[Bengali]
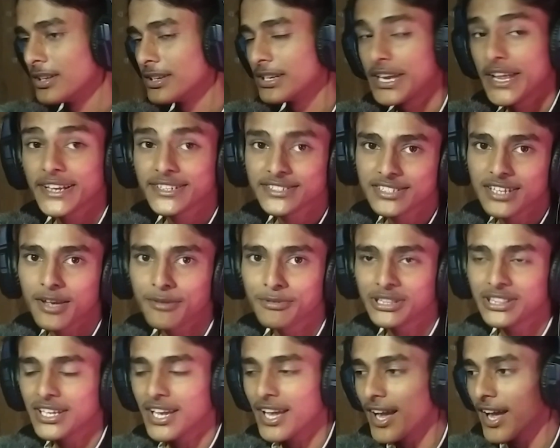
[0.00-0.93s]
নেক্সট
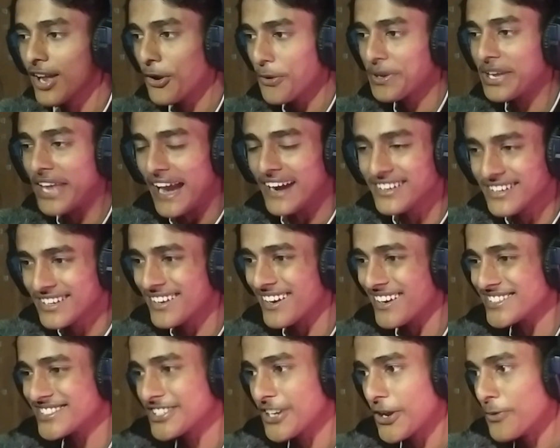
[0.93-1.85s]
গেমের দিকে কেন আমি ক্যান্ডি
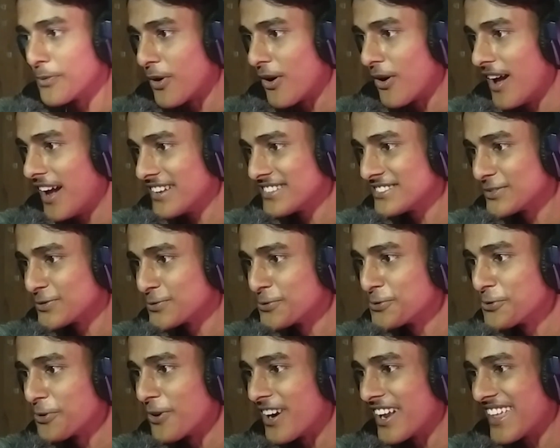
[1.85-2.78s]
ক্রাশ খেলবো আর শুরু
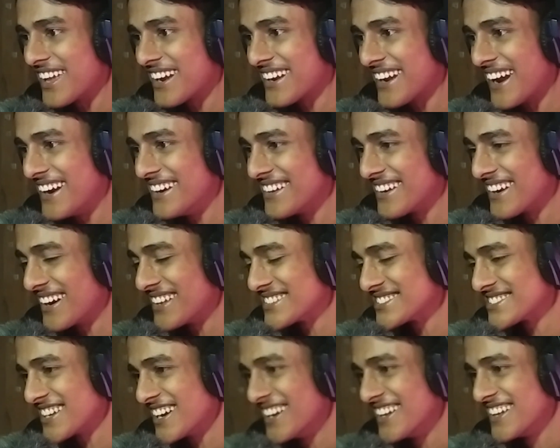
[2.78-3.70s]
করা যাক ক্যান্ডি
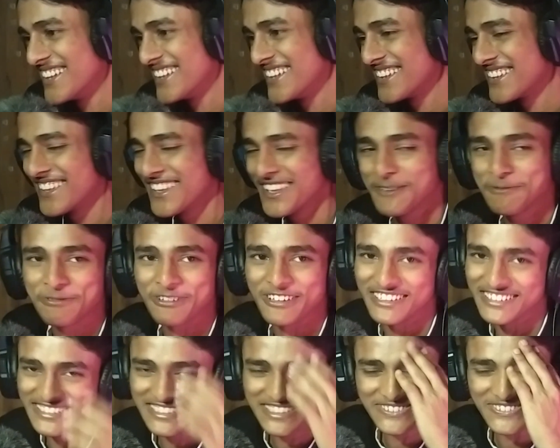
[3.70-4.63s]
ক্রাশটা কি
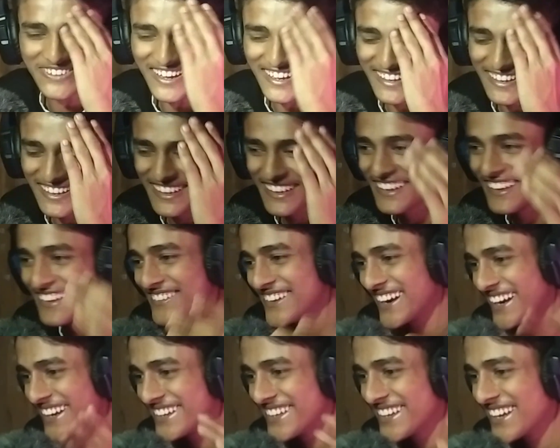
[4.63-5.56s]
বলছি ভাই
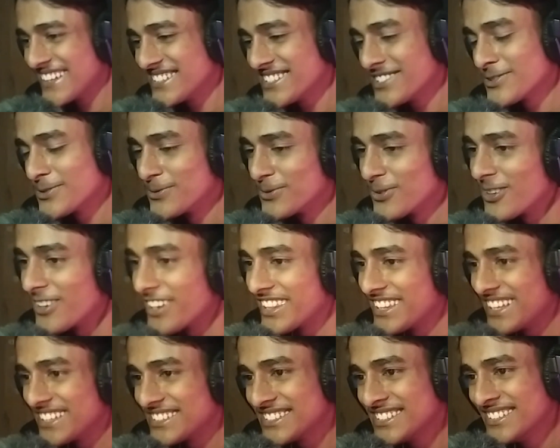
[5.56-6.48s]
বাকি ঠিক আছে শুরু করে
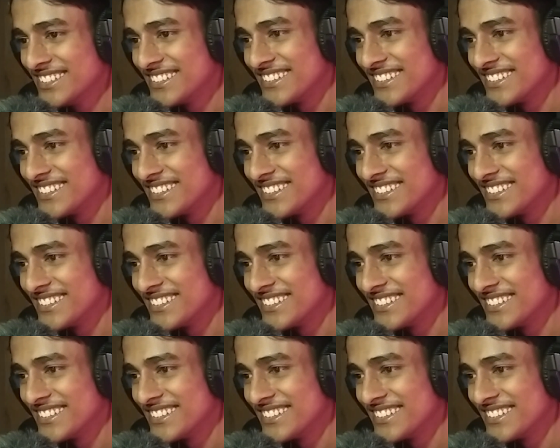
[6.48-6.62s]
দিয়েছি